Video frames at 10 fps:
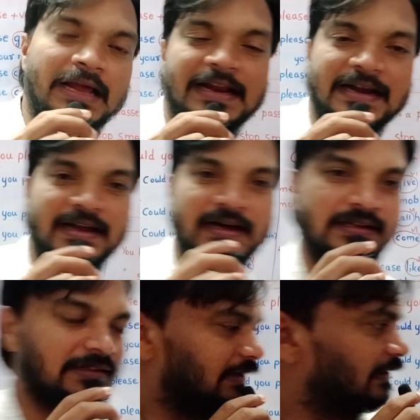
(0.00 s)
అని
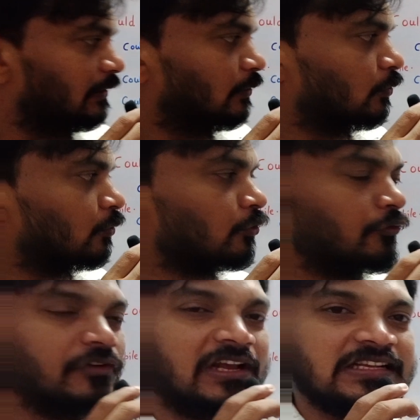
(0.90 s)
అడగాలి టూ
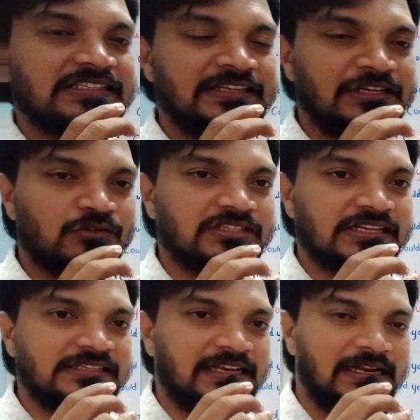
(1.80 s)
ఫ్రేజెస్ని యూజ్
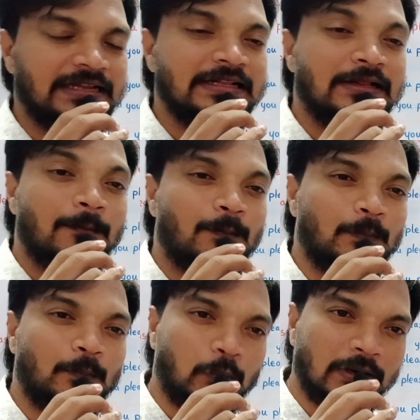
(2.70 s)
చేసి
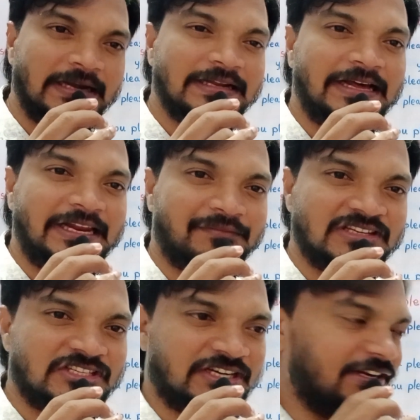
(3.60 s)
పొలైట్గా
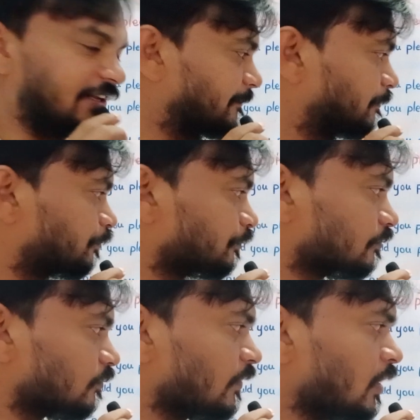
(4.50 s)
రిక్వెస్ట్ చేయండి
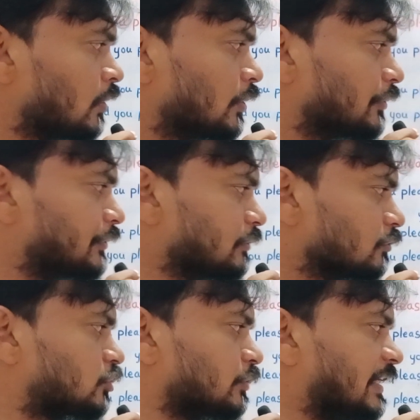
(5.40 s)
యూ
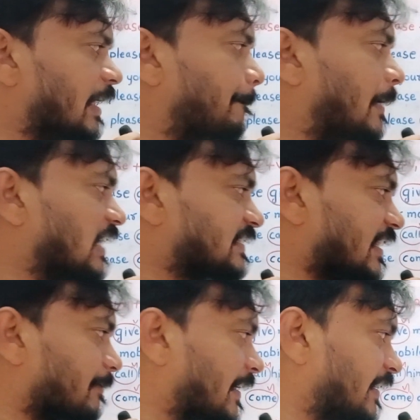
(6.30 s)
టు ఏ
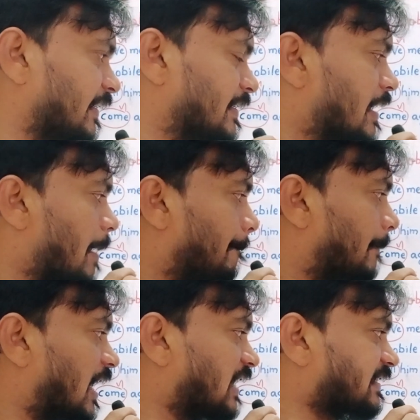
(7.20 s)
పాసర్ బై
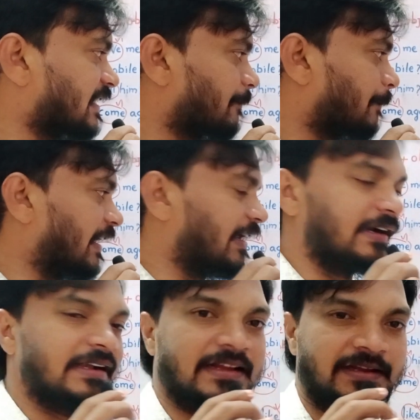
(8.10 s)
పాసర్ బై
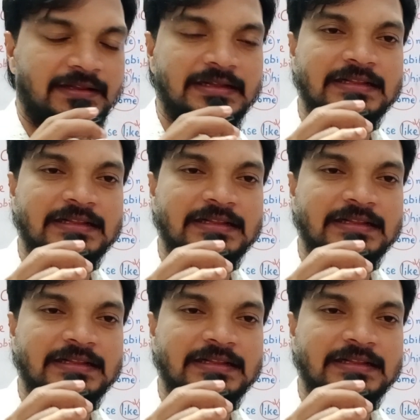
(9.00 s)
అంటే